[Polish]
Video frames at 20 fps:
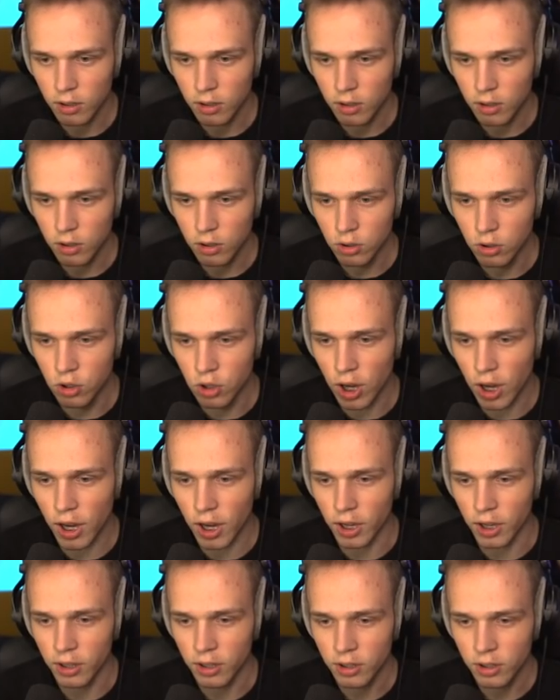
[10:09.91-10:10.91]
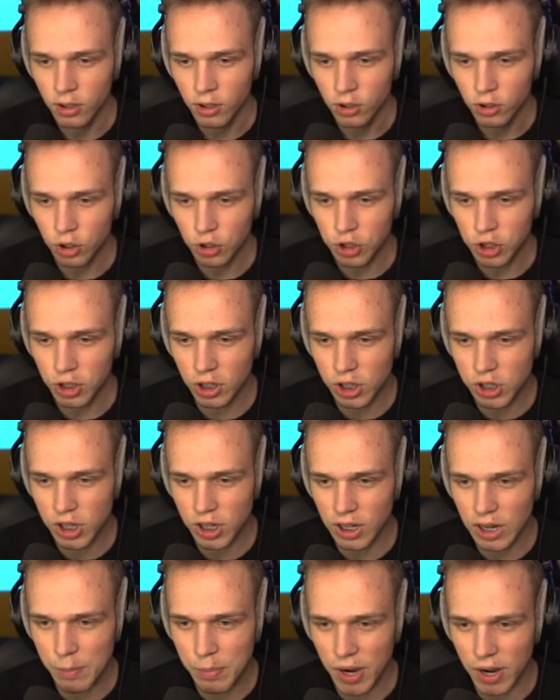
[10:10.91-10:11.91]
co? Nie! Ej, co to, to się nie
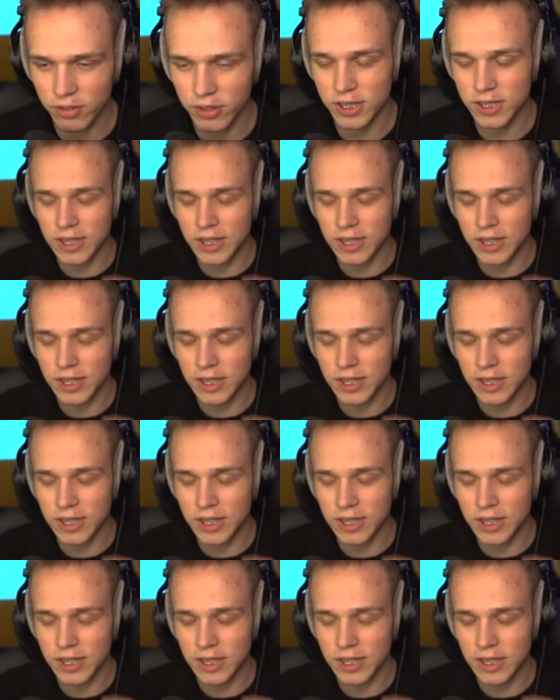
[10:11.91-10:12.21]
dzieje naprawdę, Ej,